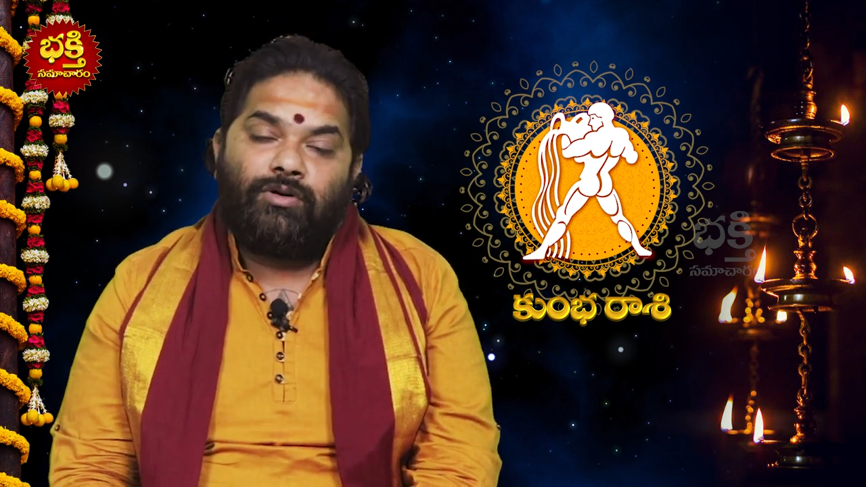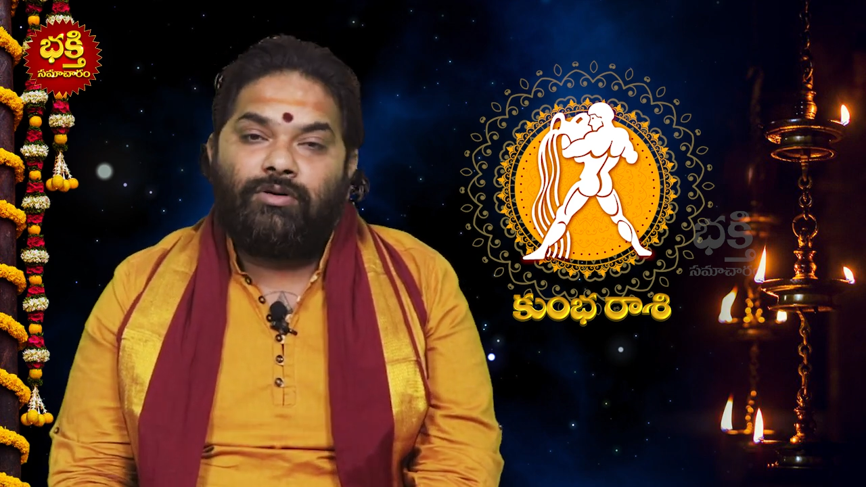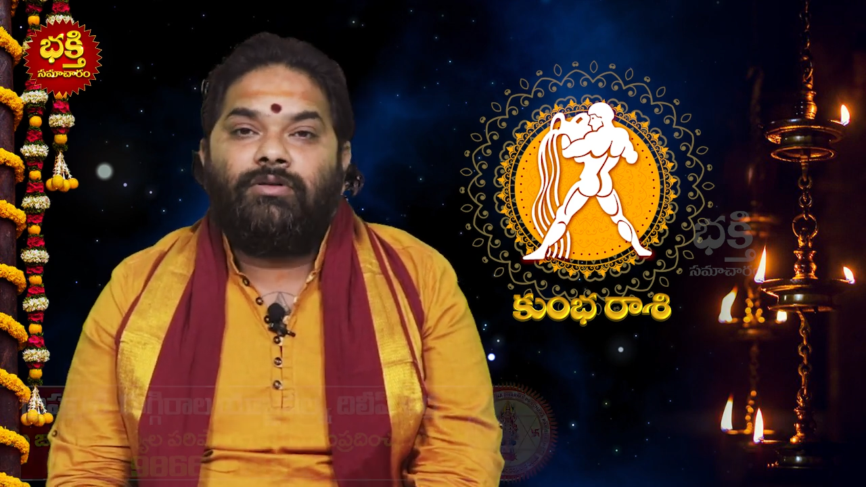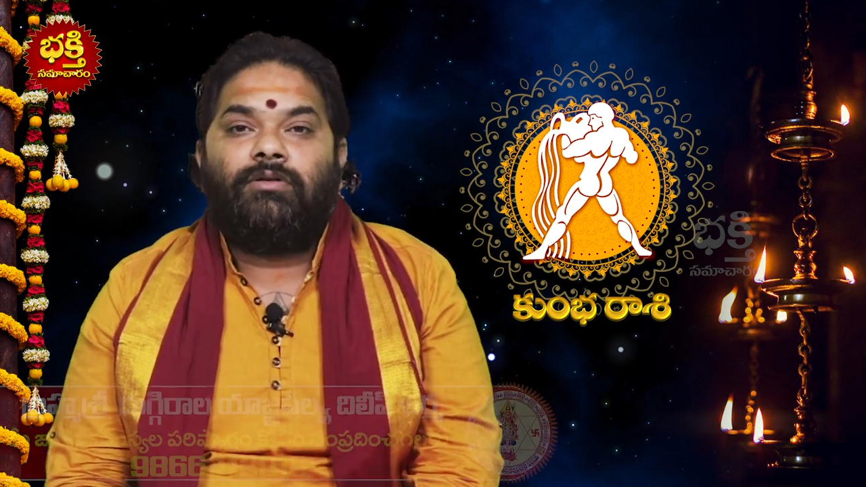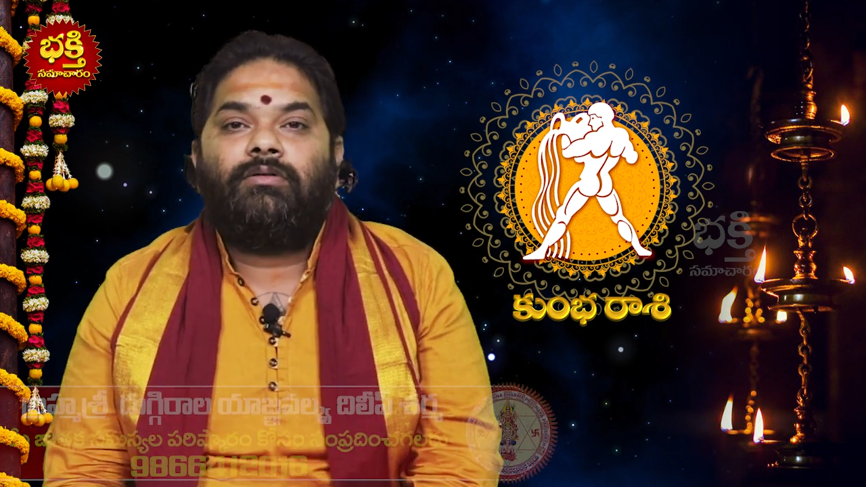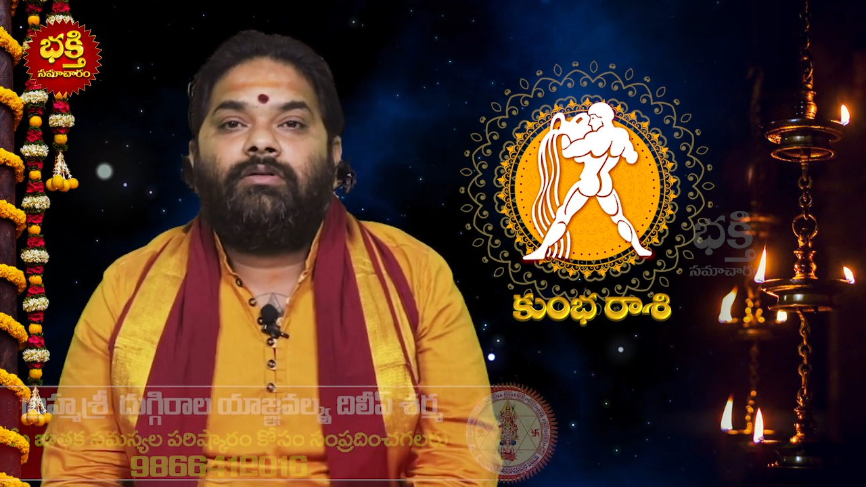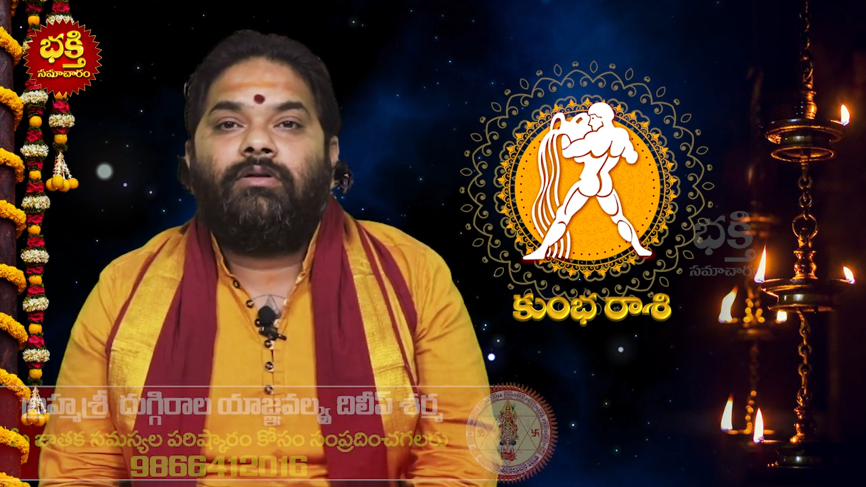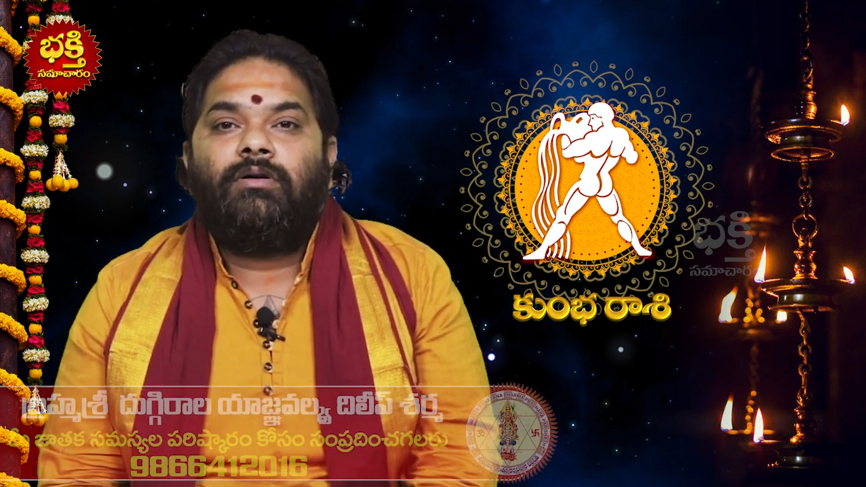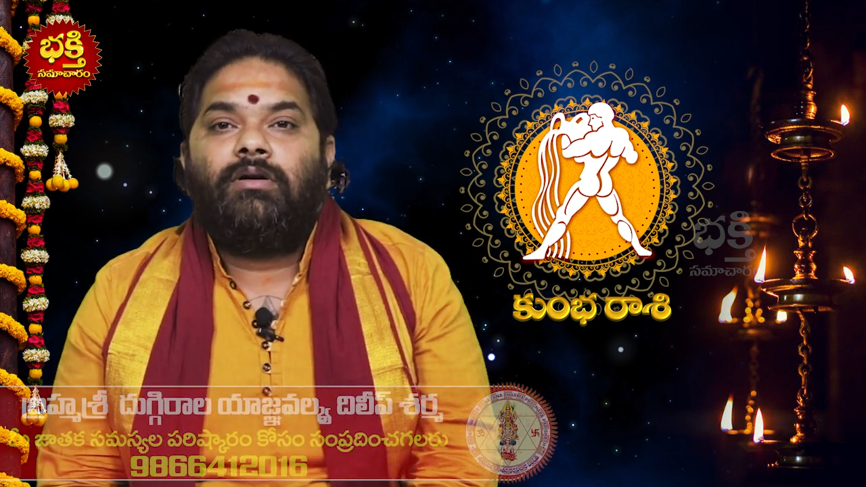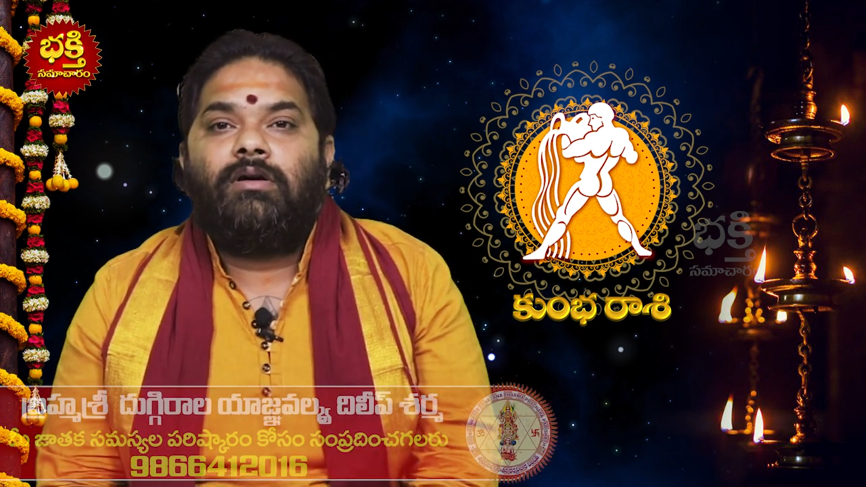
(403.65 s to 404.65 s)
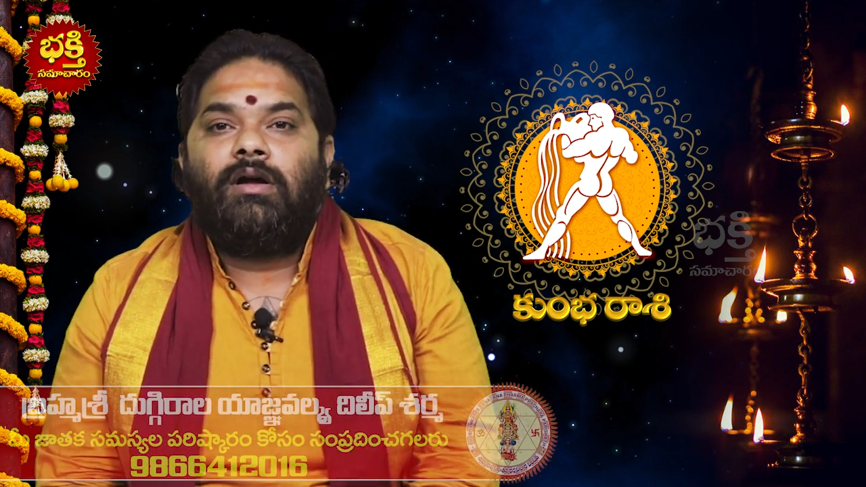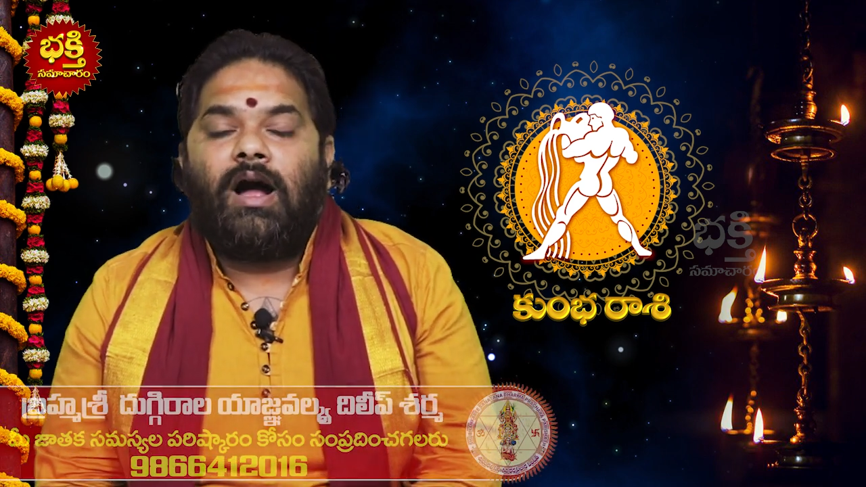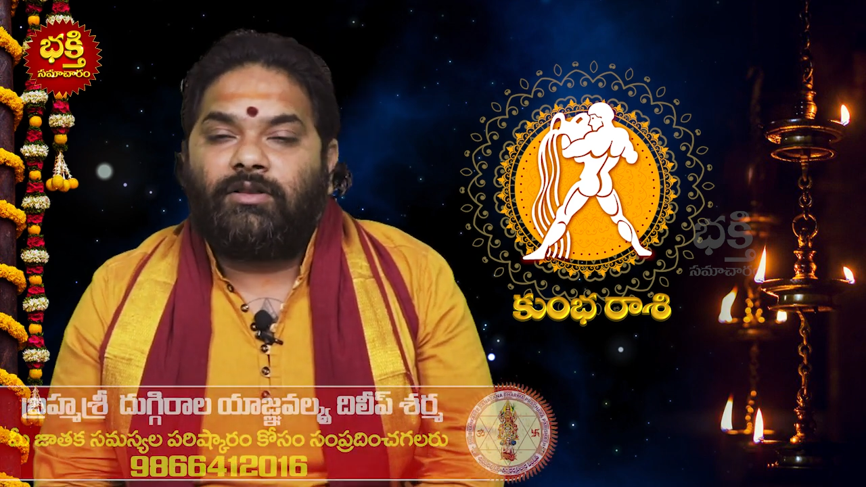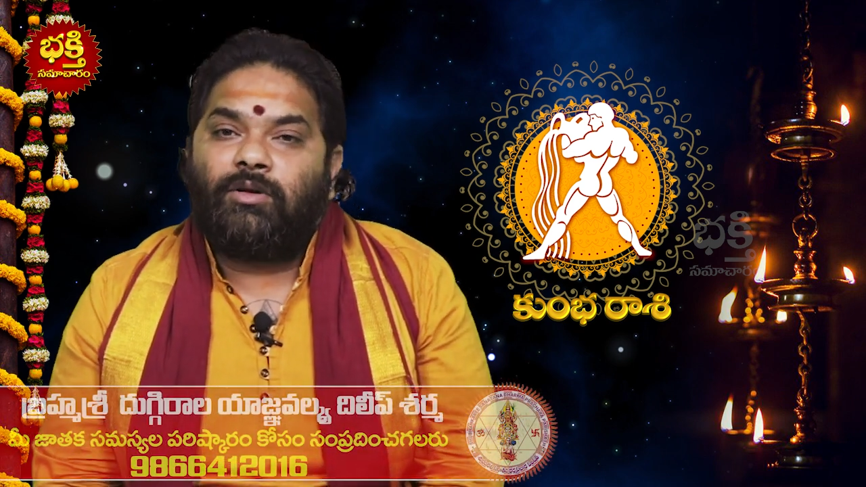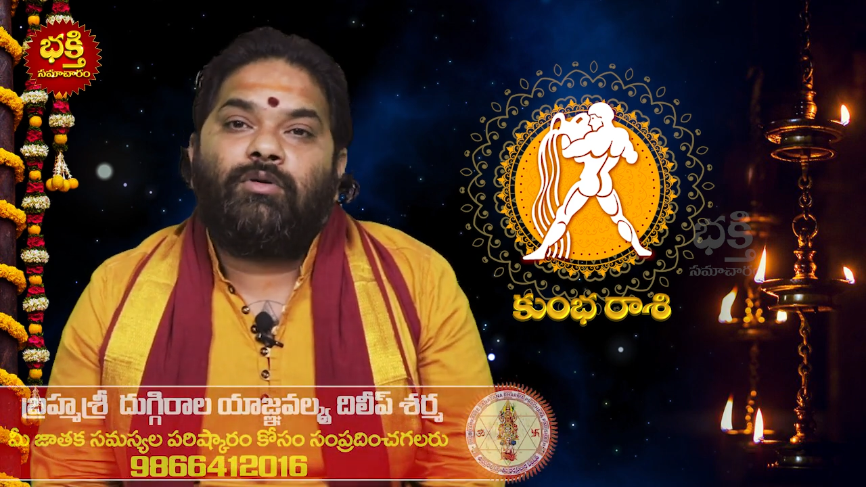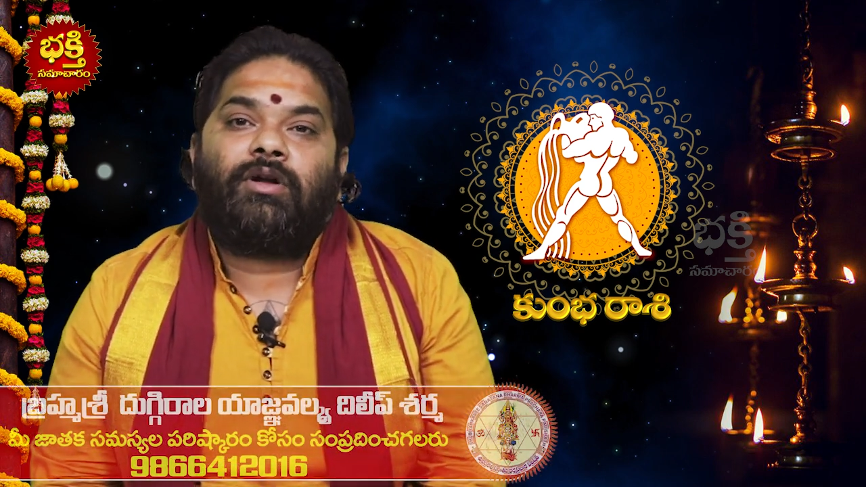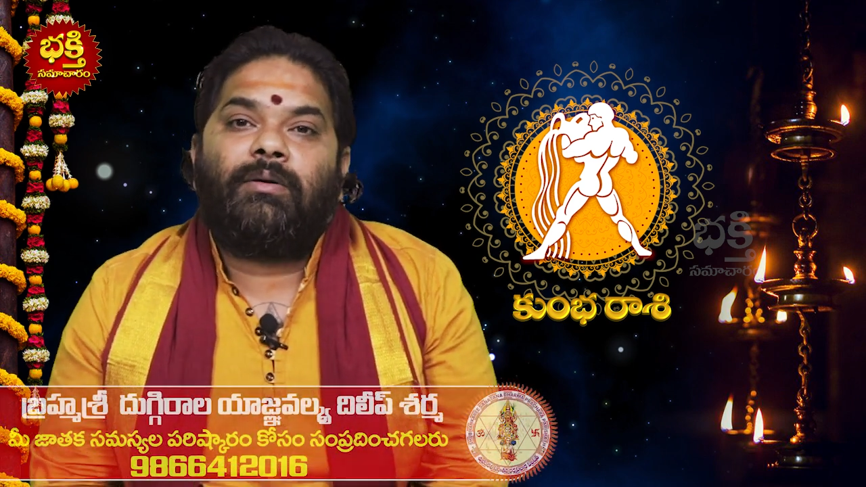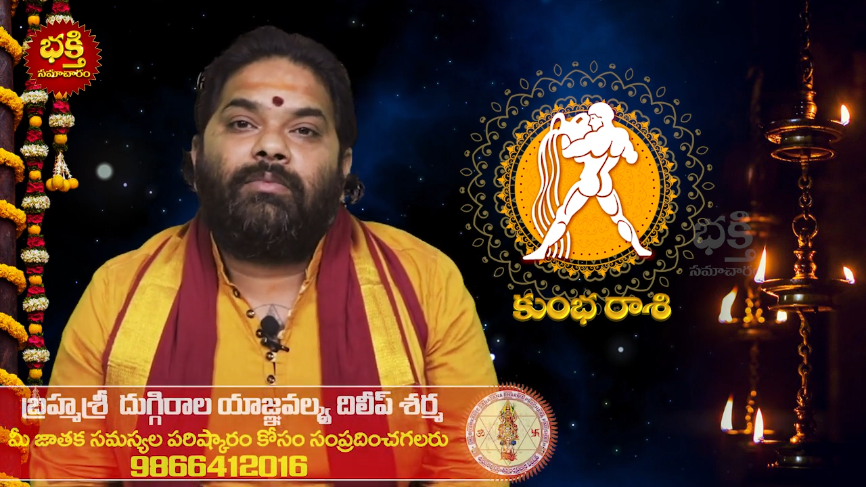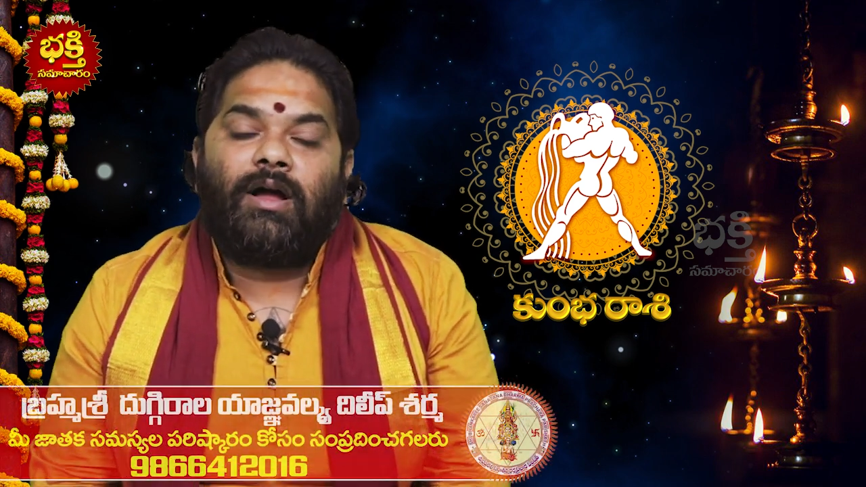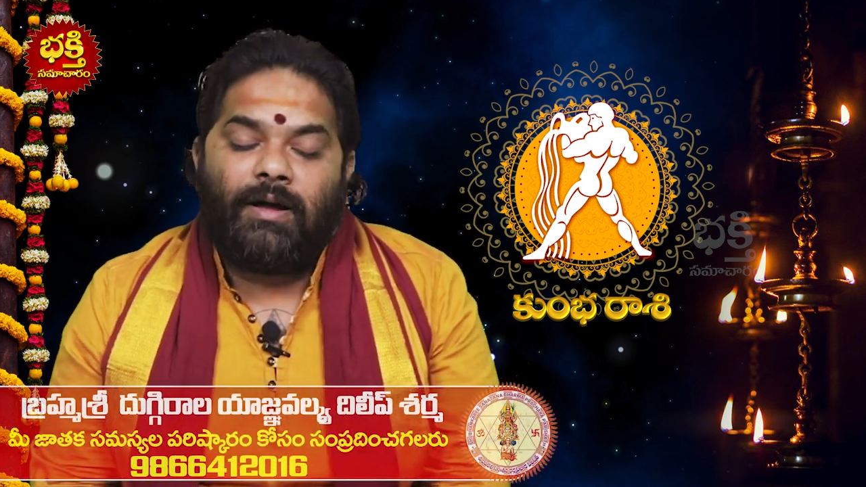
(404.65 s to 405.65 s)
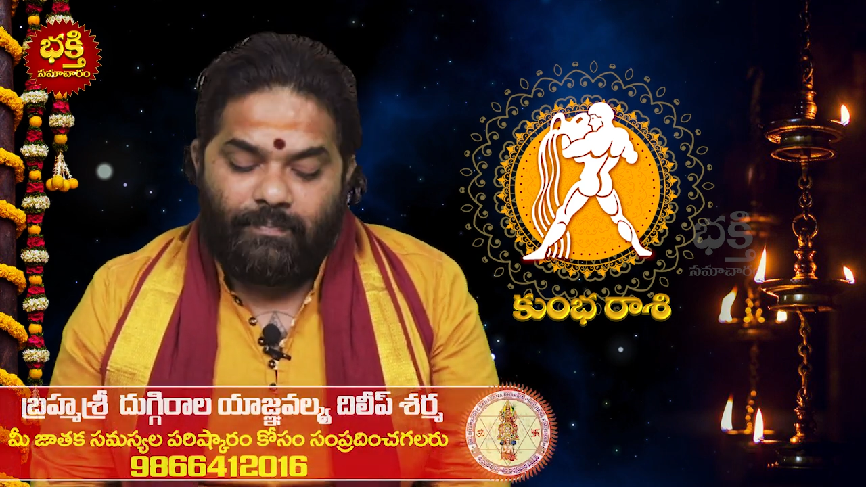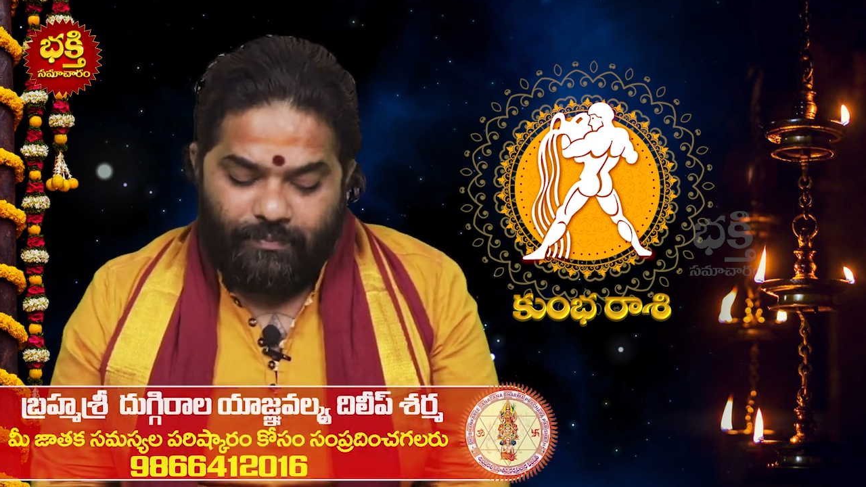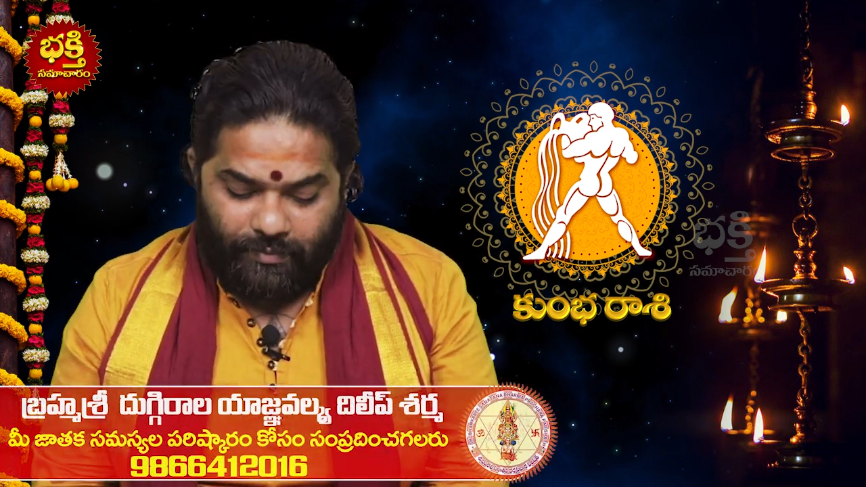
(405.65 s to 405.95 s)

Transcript: ఉంటుంది అతి ముఖ్యముగా